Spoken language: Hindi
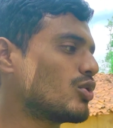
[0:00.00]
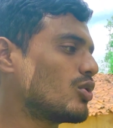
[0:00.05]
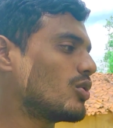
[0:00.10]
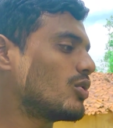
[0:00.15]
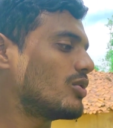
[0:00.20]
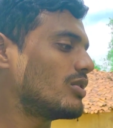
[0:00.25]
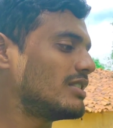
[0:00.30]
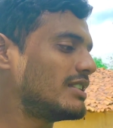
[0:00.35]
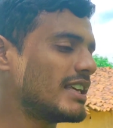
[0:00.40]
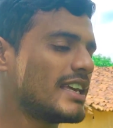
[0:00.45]
तो
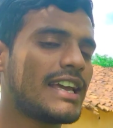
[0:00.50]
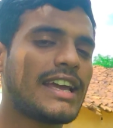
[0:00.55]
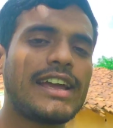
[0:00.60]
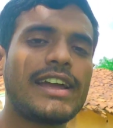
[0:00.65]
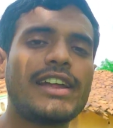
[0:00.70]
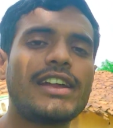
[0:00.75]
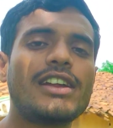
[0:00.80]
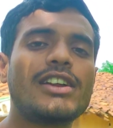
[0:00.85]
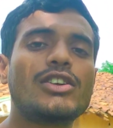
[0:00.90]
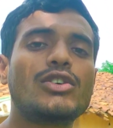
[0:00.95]
ये
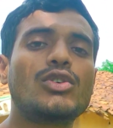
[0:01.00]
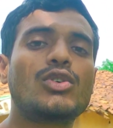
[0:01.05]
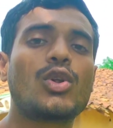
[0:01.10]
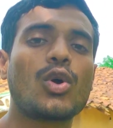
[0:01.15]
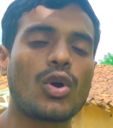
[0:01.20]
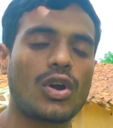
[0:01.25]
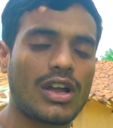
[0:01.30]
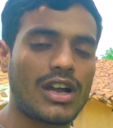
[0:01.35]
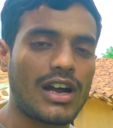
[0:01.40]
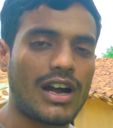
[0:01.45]
है
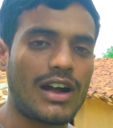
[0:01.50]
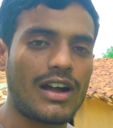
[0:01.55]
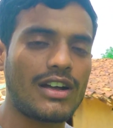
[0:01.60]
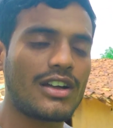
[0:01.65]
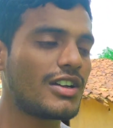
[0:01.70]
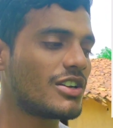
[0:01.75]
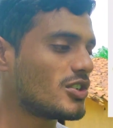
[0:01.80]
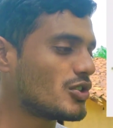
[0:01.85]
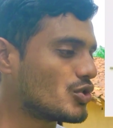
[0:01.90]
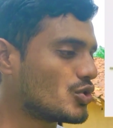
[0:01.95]
डोड़का
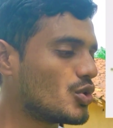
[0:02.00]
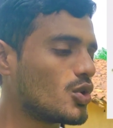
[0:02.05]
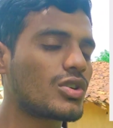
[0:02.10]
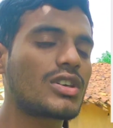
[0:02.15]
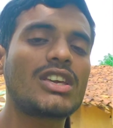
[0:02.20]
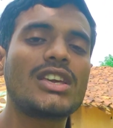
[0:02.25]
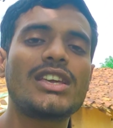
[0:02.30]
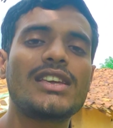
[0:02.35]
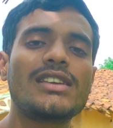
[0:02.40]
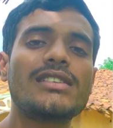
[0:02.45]
जो
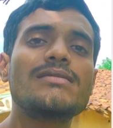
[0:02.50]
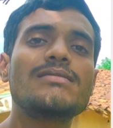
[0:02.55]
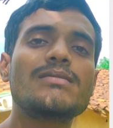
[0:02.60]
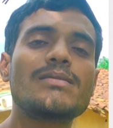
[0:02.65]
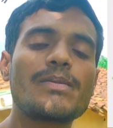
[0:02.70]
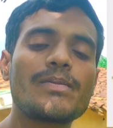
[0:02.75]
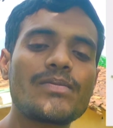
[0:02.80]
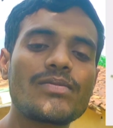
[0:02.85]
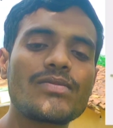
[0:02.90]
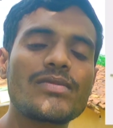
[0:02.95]
कि
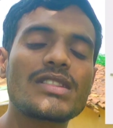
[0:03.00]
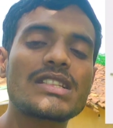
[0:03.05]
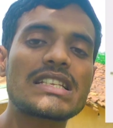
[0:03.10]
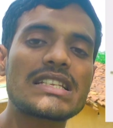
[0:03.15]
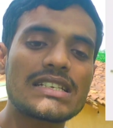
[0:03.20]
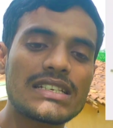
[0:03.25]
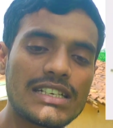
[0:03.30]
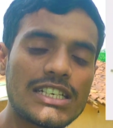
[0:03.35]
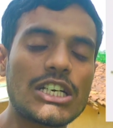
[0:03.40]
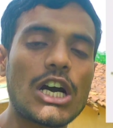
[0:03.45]

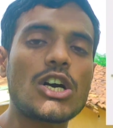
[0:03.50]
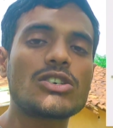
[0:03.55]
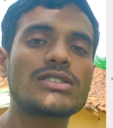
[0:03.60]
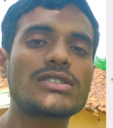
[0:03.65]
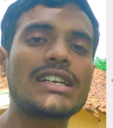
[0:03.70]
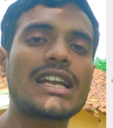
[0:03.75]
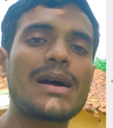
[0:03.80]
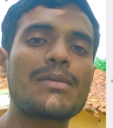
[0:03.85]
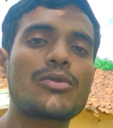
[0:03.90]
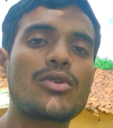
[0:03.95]
गांव
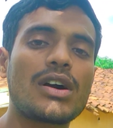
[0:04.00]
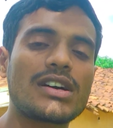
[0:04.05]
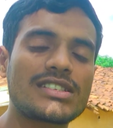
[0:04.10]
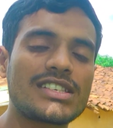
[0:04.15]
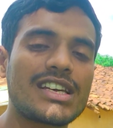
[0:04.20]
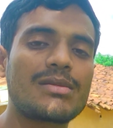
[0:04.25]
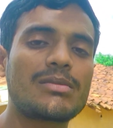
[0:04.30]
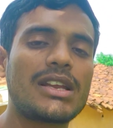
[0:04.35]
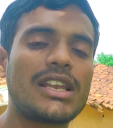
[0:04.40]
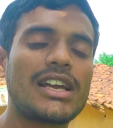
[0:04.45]
साइड आपको
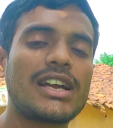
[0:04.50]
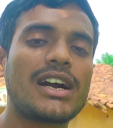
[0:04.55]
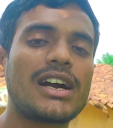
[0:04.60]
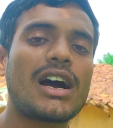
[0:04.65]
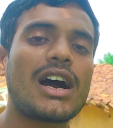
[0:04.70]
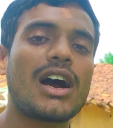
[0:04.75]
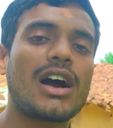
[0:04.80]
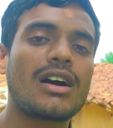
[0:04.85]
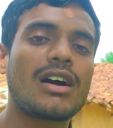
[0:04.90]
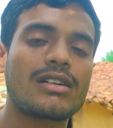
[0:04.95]
अक्सर
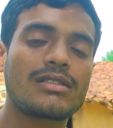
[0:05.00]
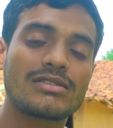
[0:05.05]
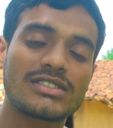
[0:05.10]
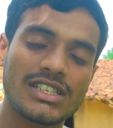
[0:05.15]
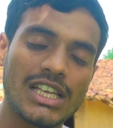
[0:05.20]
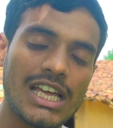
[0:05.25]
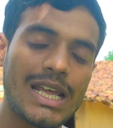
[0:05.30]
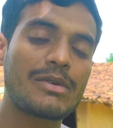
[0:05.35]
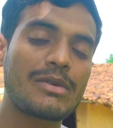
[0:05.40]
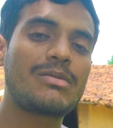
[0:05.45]
मिलेगा और
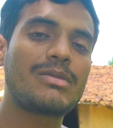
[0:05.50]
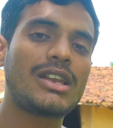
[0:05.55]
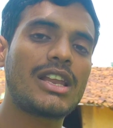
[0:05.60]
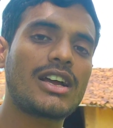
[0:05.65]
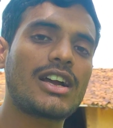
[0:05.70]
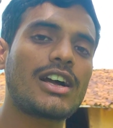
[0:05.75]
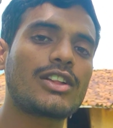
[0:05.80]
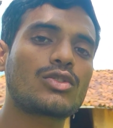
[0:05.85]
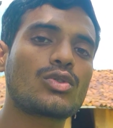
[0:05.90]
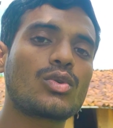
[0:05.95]
शहर में
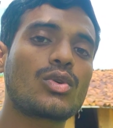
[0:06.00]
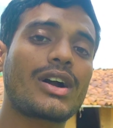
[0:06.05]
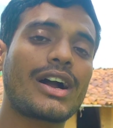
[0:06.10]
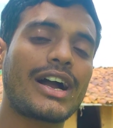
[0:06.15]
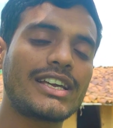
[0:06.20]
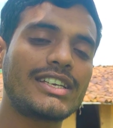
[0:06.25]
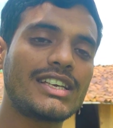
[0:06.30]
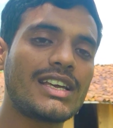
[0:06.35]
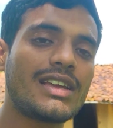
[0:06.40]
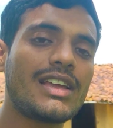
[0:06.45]
मिलेगा तो
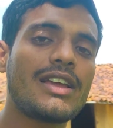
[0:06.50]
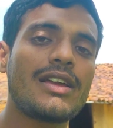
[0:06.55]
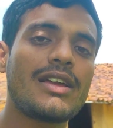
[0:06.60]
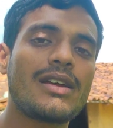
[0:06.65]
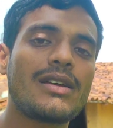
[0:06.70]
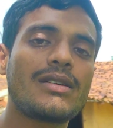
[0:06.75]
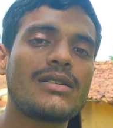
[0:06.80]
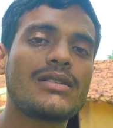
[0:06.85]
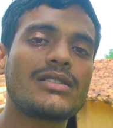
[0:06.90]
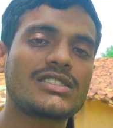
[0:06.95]
खाइए
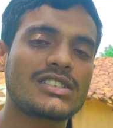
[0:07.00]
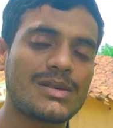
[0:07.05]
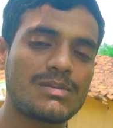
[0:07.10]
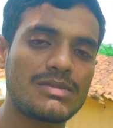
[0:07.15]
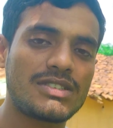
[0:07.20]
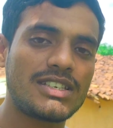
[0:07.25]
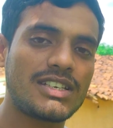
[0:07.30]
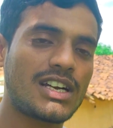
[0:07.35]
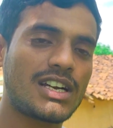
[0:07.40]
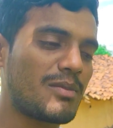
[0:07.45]

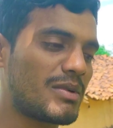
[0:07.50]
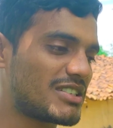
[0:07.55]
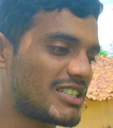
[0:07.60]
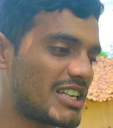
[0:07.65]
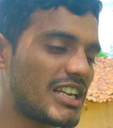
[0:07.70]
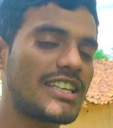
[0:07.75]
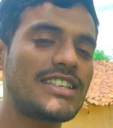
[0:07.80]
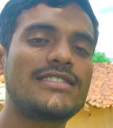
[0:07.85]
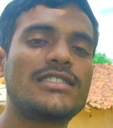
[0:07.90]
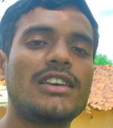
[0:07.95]
सब्जी का
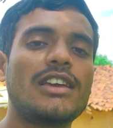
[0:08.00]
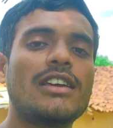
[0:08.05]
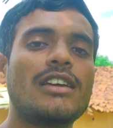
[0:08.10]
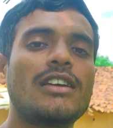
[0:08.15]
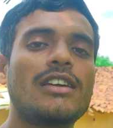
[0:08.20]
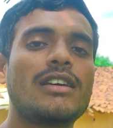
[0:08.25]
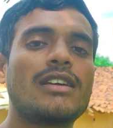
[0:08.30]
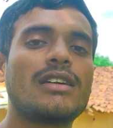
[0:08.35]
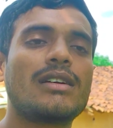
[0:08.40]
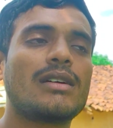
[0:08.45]
मजा लीजिए
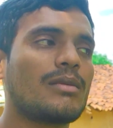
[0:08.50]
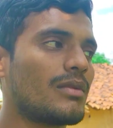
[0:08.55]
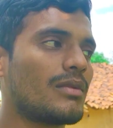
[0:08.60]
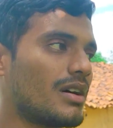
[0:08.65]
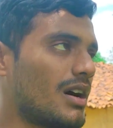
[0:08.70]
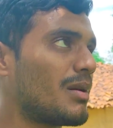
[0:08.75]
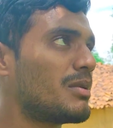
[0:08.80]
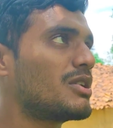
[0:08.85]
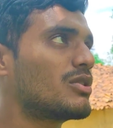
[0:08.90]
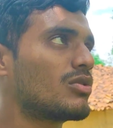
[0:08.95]

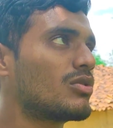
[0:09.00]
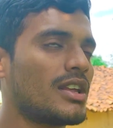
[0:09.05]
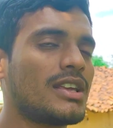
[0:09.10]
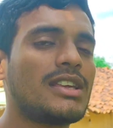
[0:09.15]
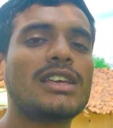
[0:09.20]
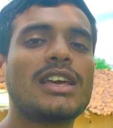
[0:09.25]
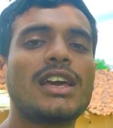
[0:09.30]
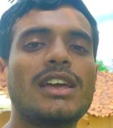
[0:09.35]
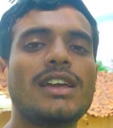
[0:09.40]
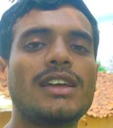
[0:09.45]
अभी तो
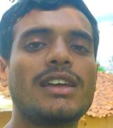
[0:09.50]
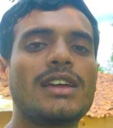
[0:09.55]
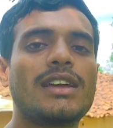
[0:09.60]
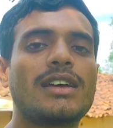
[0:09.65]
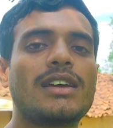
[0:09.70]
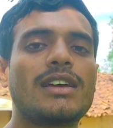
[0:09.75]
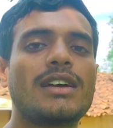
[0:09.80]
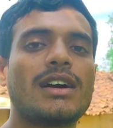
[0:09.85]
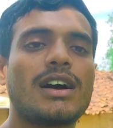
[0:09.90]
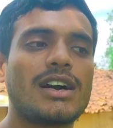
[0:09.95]
नहीं है
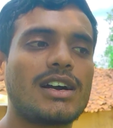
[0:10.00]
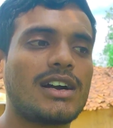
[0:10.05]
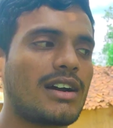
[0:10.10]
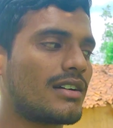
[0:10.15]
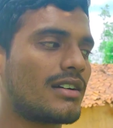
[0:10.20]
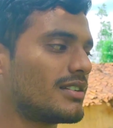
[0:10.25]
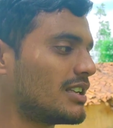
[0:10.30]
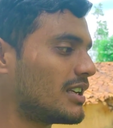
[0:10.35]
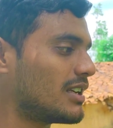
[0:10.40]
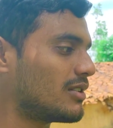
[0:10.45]

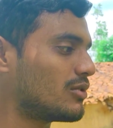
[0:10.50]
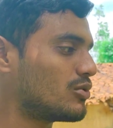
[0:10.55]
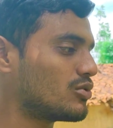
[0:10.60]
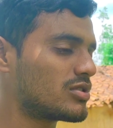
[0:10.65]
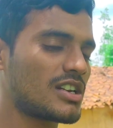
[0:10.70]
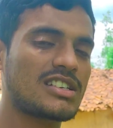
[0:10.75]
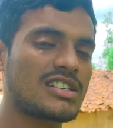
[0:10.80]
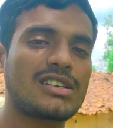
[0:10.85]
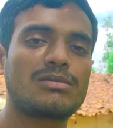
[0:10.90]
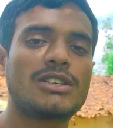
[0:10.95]
अगर ये
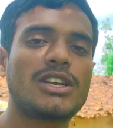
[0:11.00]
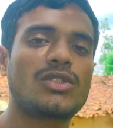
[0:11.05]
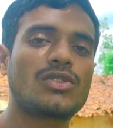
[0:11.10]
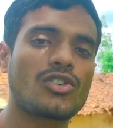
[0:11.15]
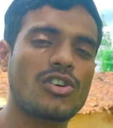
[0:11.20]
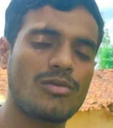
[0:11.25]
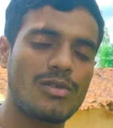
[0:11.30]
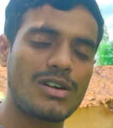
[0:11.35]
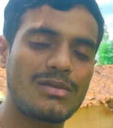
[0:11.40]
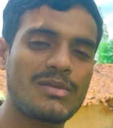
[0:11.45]
दूसरा सब्जी है
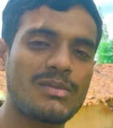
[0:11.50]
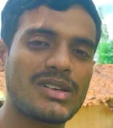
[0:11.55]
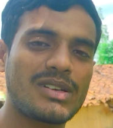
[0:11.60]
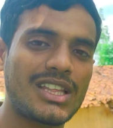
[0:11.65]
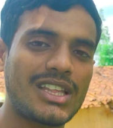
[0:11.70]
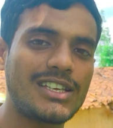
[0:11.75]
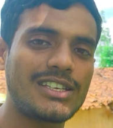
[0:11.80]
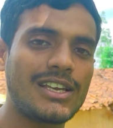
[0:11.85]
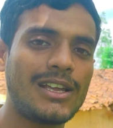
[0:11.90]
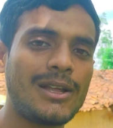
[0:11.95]
तो कमेंट में
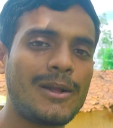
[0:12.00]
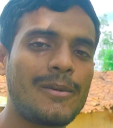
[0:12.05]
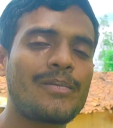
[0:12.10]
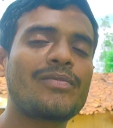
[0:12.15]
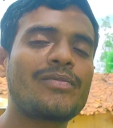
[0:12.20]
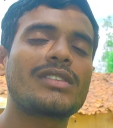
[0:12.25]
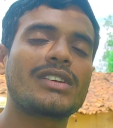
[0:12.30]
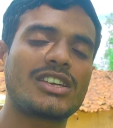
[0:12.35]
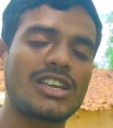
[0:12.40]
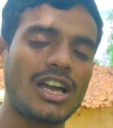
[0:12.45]
बताइए
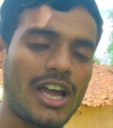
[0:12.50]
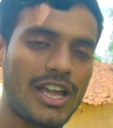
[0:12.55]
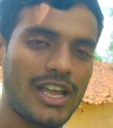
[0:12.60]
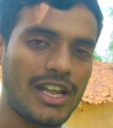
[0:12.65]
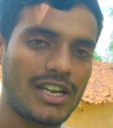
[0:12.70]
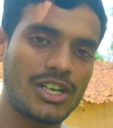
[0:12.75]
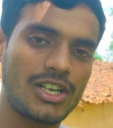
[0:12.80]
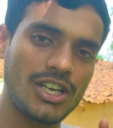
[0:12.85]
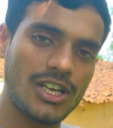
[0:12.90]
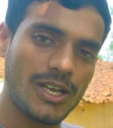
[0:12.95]
क्या
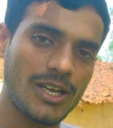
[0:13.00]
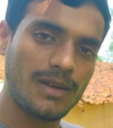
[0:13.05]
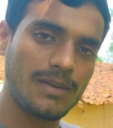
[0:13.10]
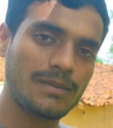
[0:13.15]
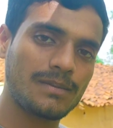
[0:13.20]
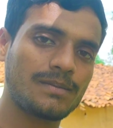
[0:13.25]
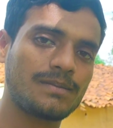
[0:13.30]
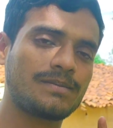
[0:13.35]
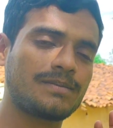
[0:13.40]
है ठीक है